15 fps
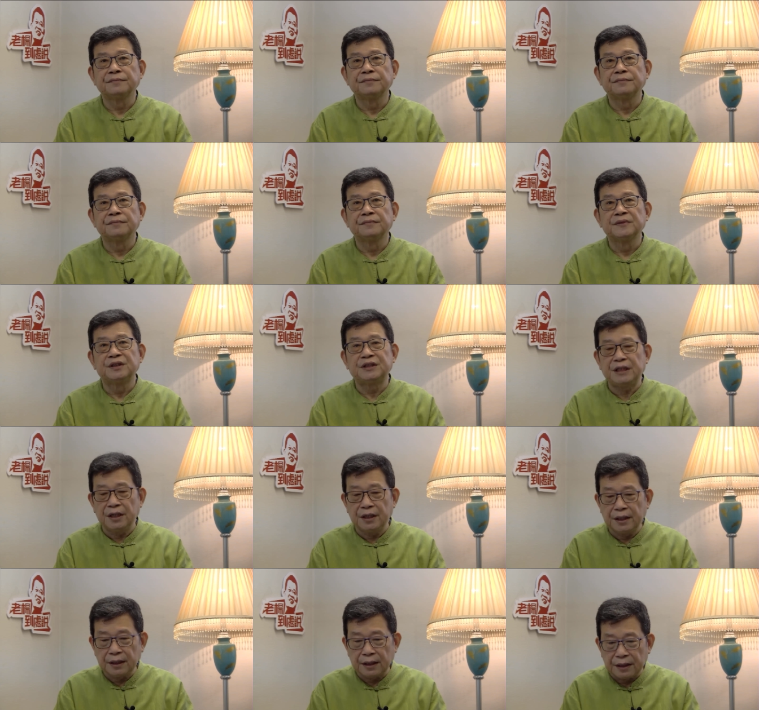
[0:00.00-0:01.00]

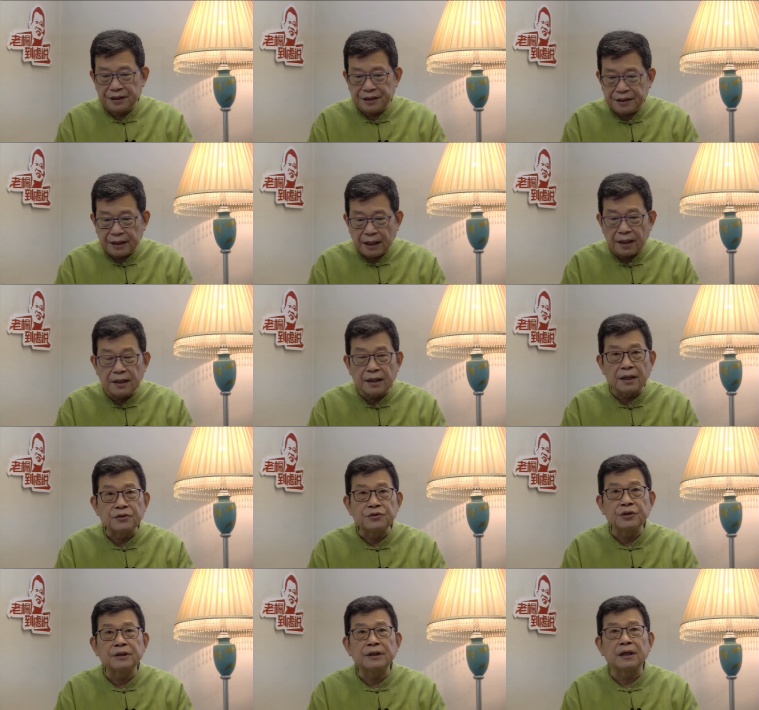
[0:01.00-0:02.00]
现在香港
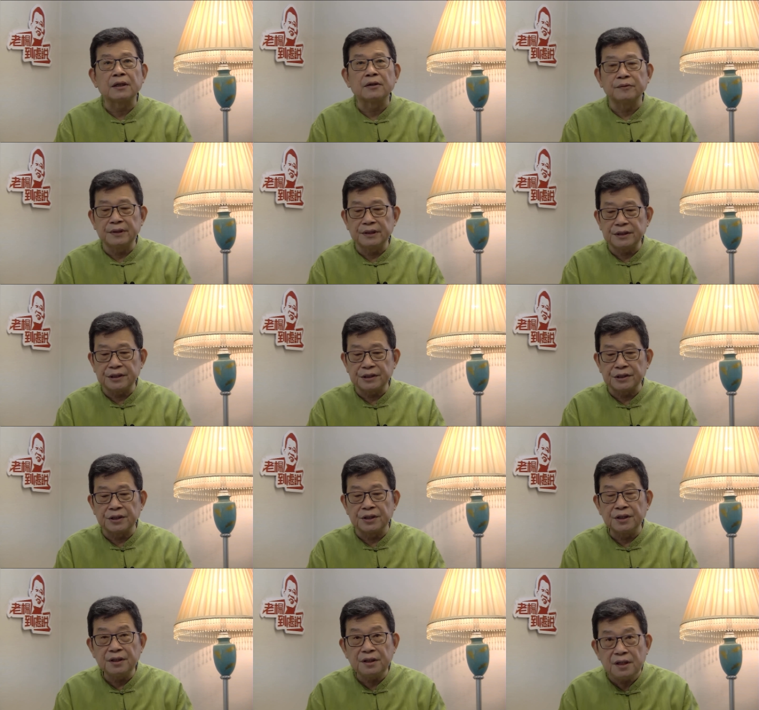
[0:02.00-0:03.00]
最大的危机是
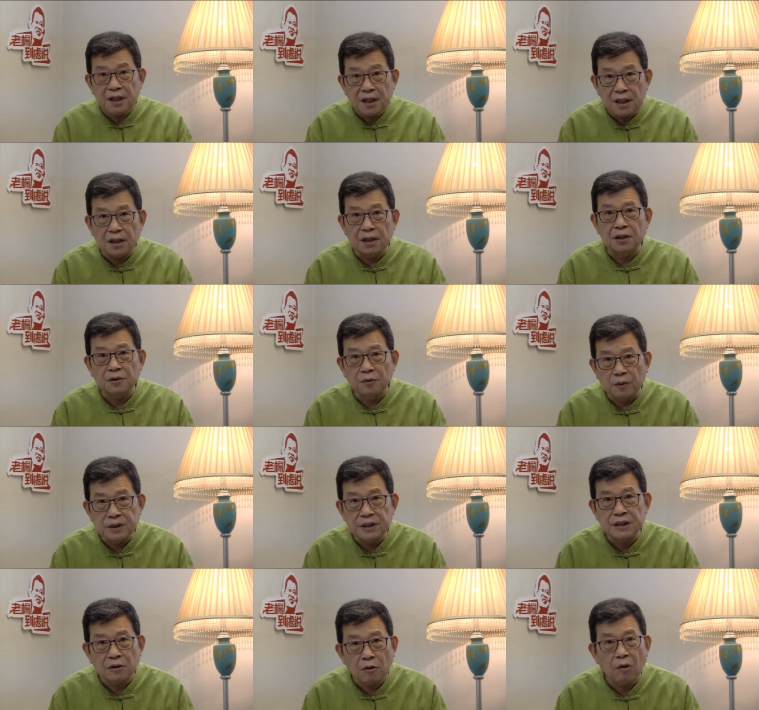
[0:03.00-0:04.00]
逆国
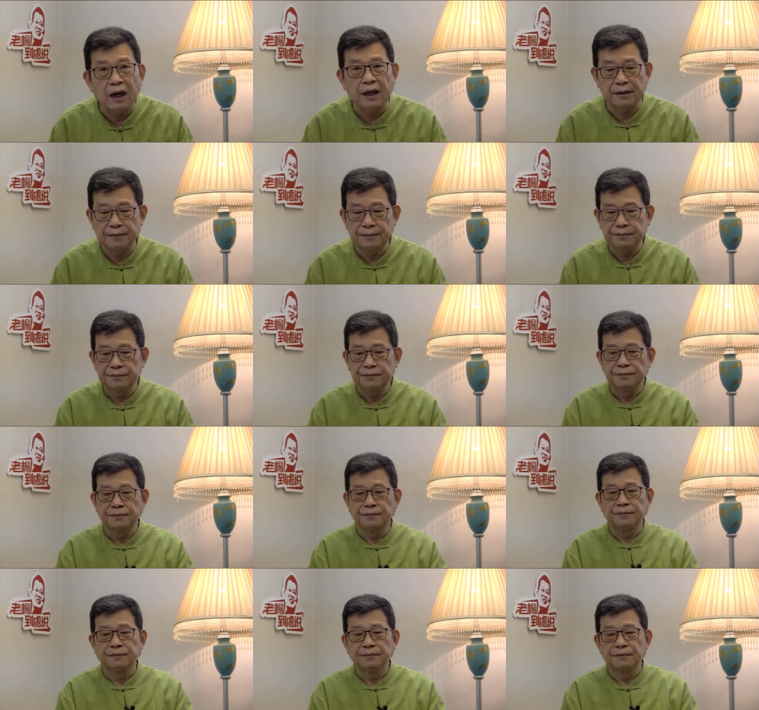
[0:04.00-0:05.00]
际化，
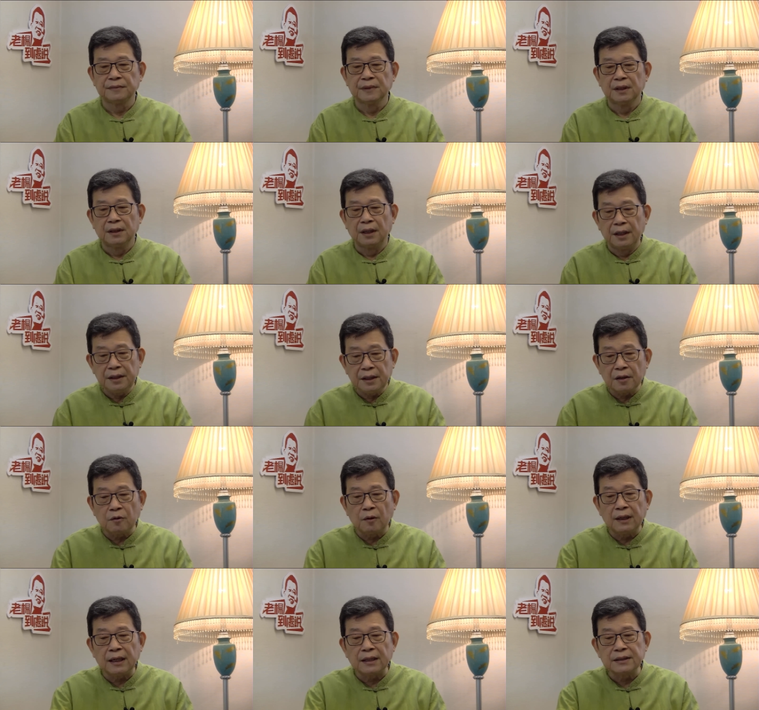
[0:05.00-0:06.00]
而一国
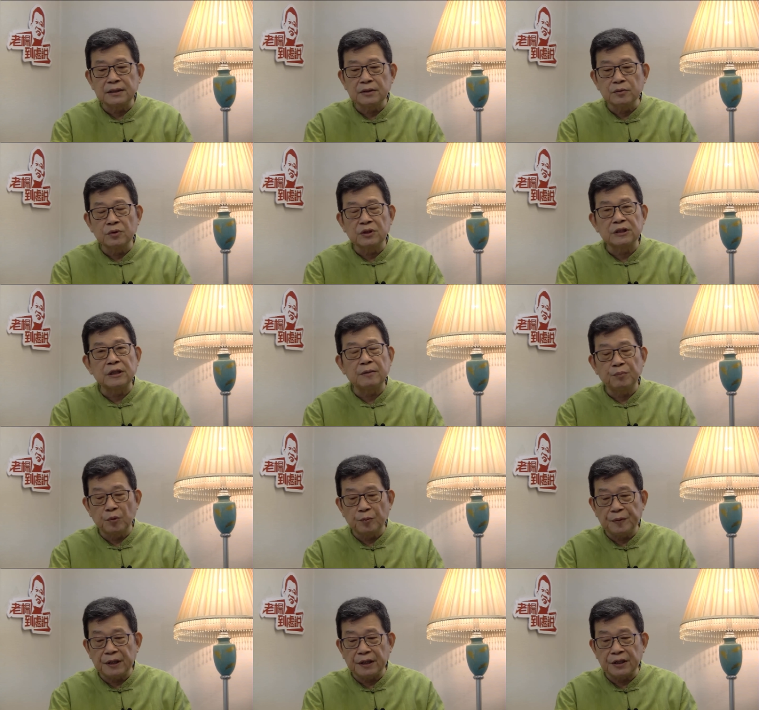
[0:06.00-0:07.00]
两制五十年不
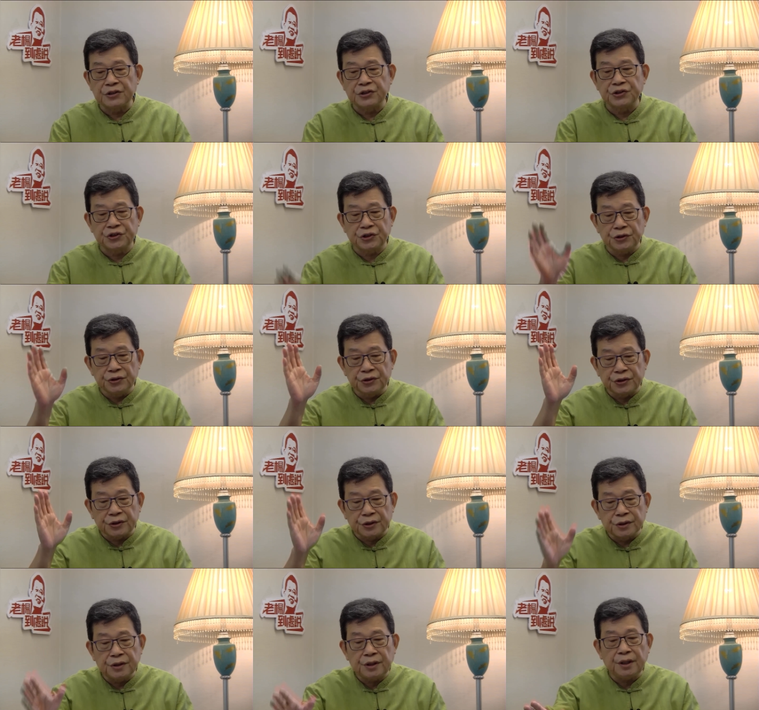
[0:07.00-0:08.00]
变呢，是置死
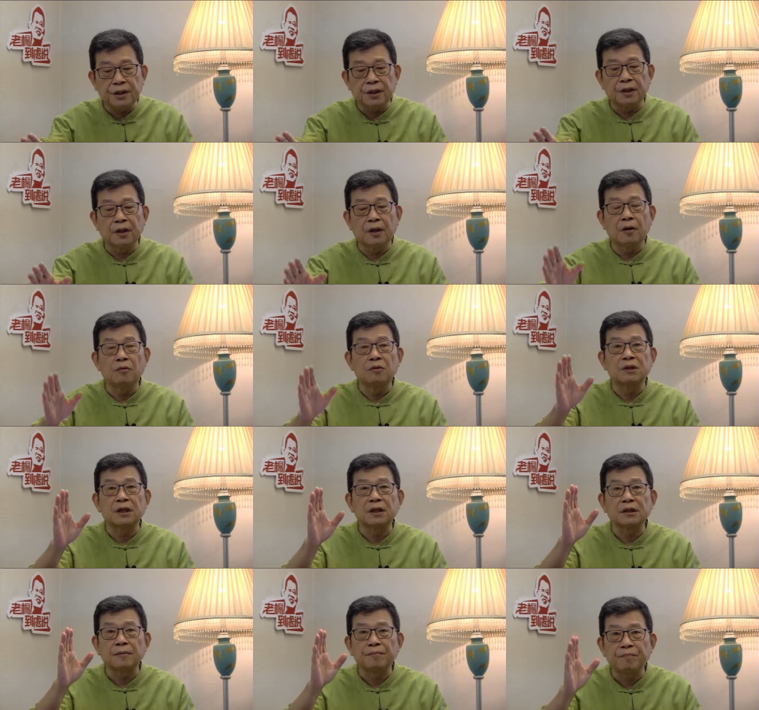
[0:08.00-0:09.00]
地而后生
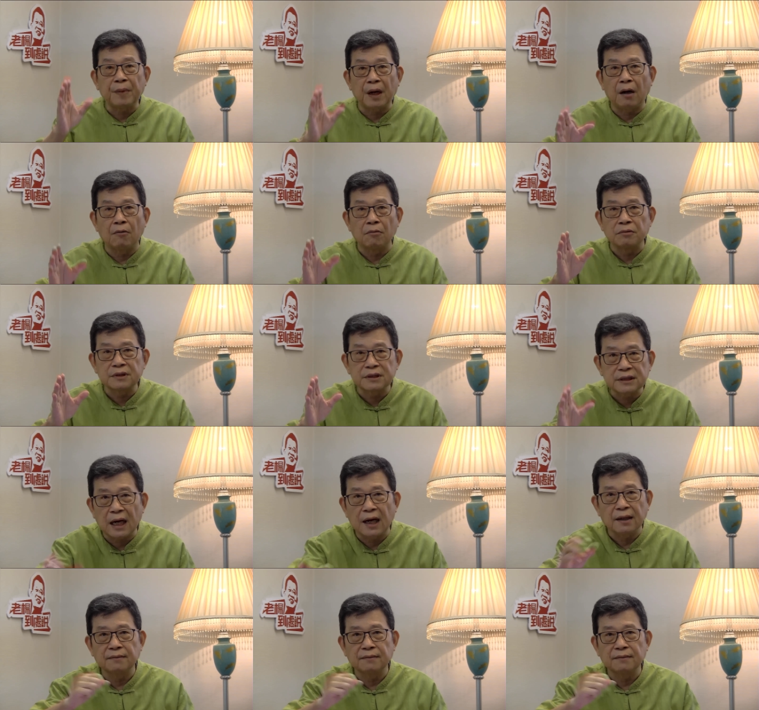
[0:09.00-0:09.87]
的保障。